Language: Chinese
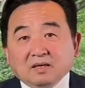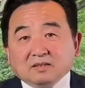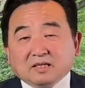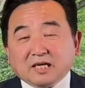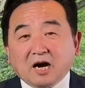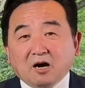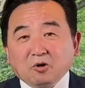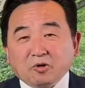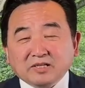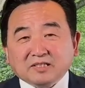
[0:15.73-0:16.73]
大家好，
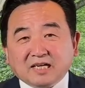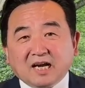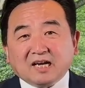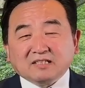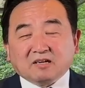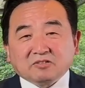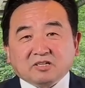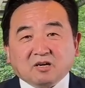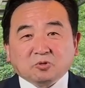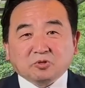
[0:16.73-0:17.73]
欢迎大家来到实
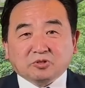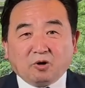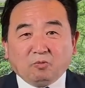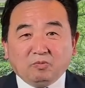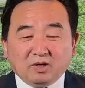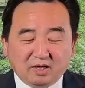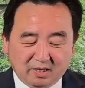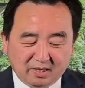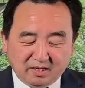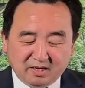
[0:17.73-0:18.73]
操聚焦。
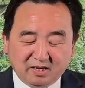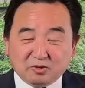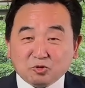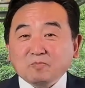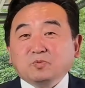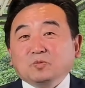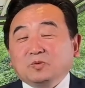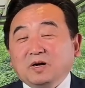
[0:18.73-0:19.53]
呃，川普，